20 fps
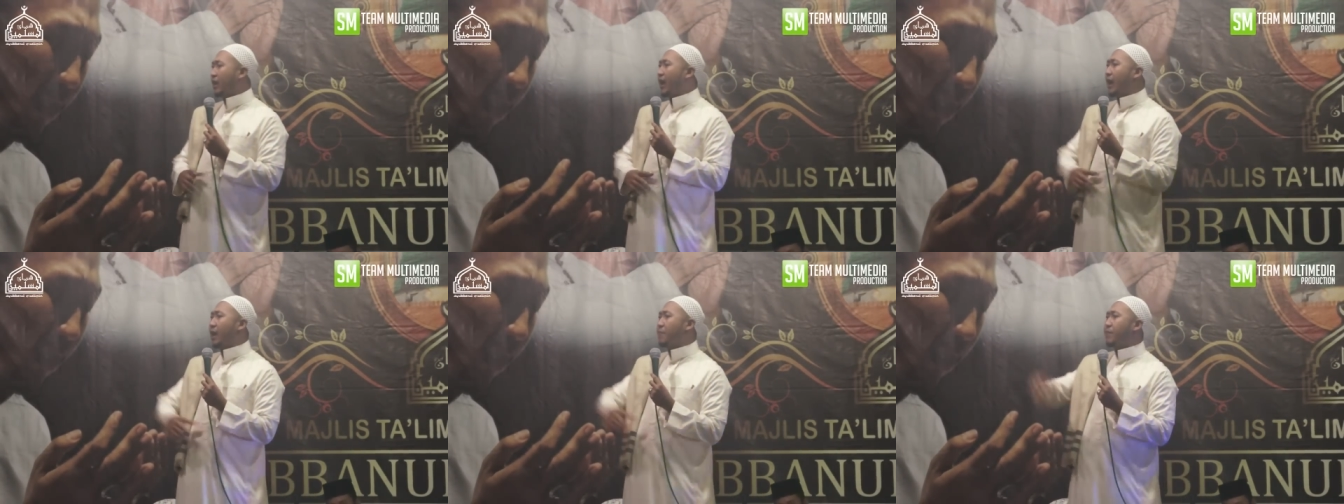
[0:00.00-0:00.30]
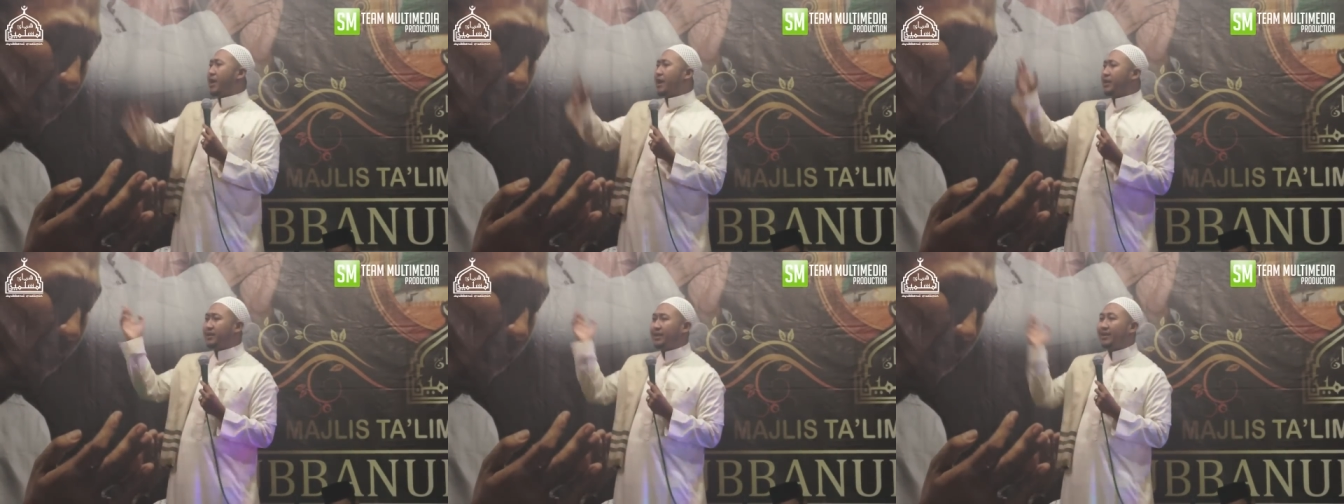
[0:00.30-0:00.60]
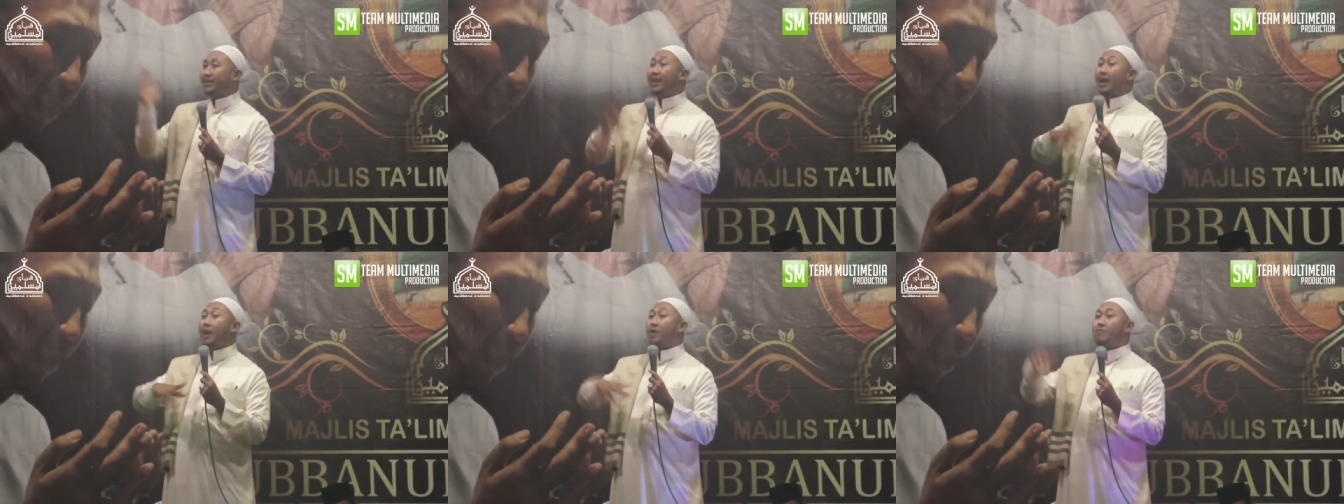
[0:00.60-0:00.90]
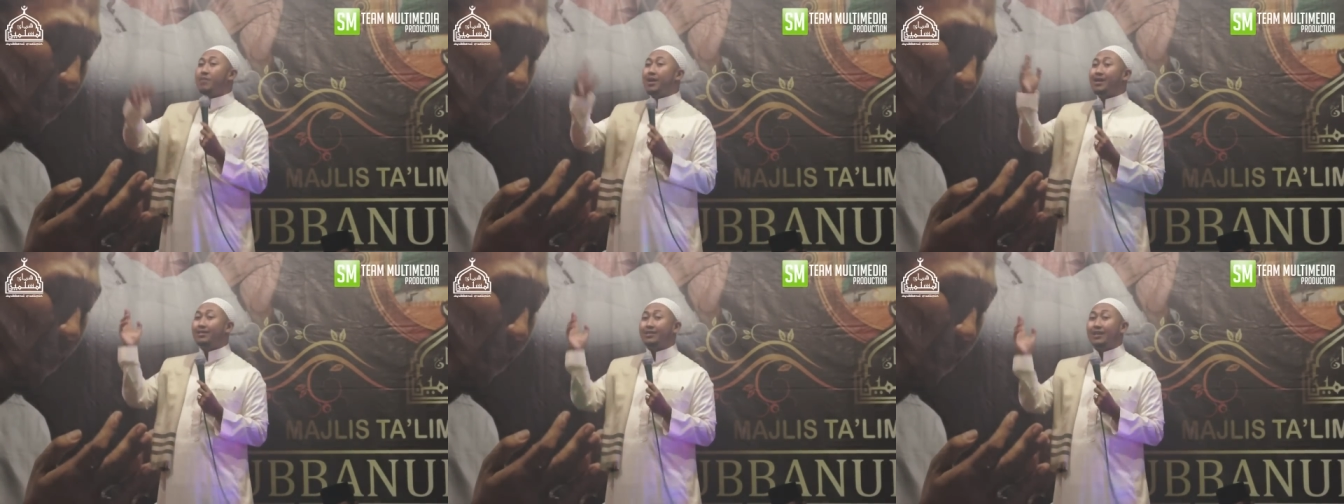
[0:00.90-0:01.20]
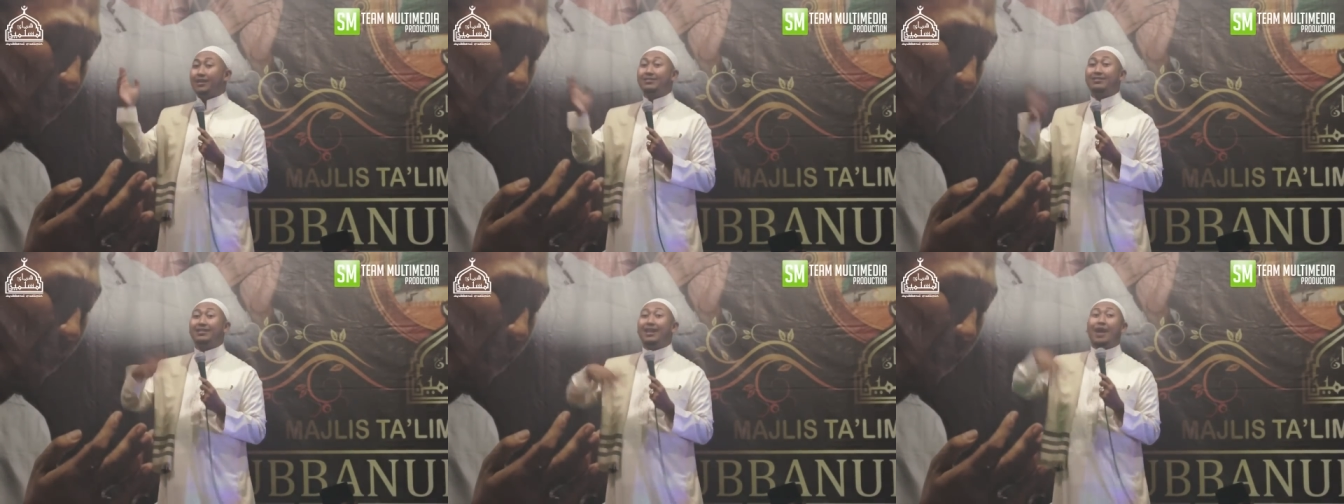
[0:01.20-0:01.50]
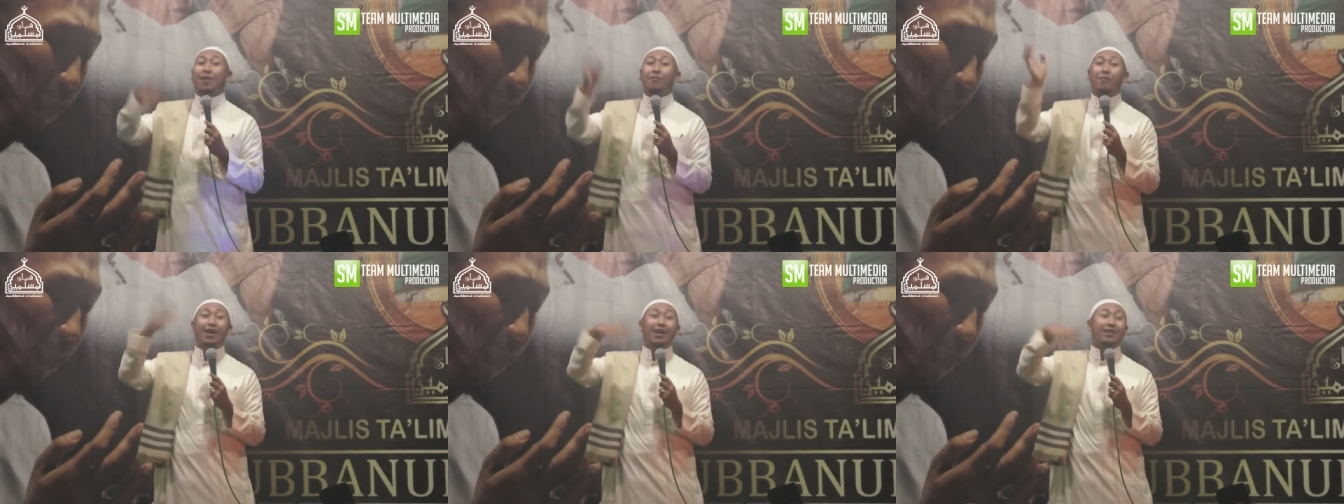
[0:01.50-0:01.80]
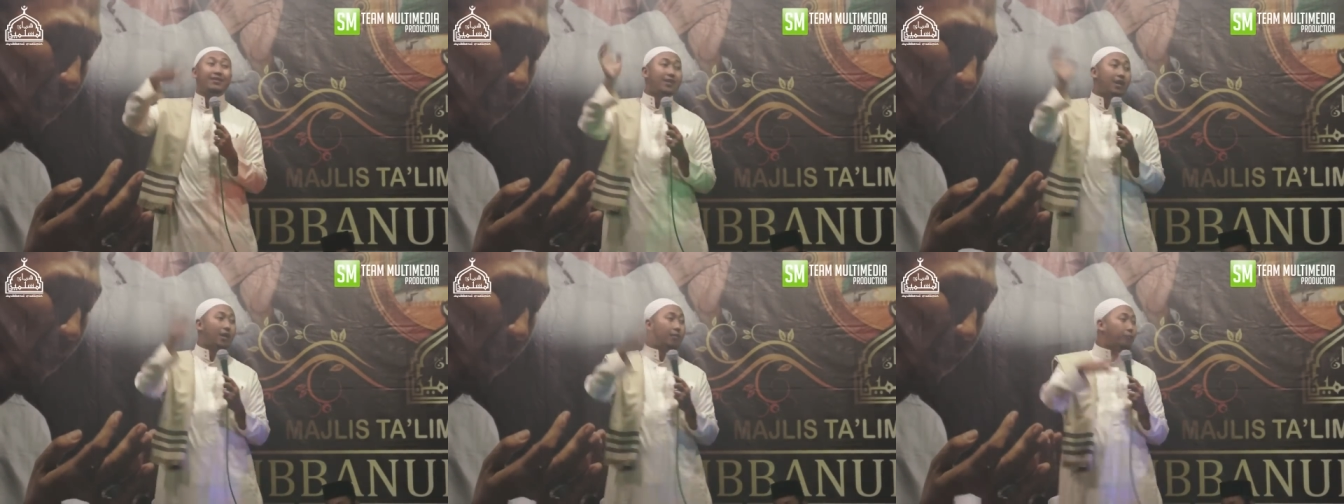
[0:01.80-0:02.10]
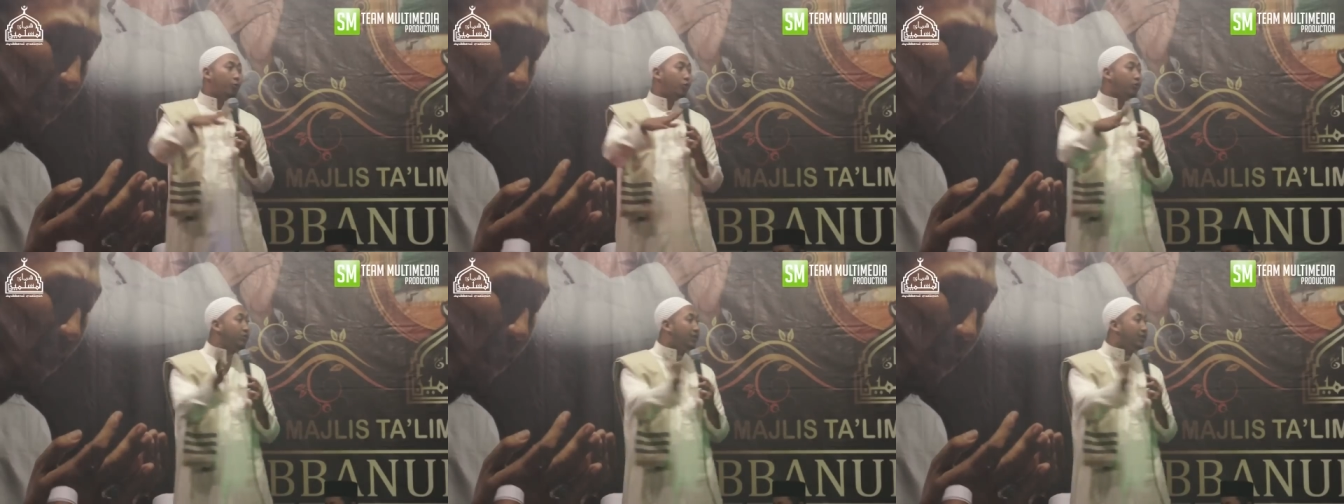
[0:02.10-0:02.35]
abadan abada selamanya pun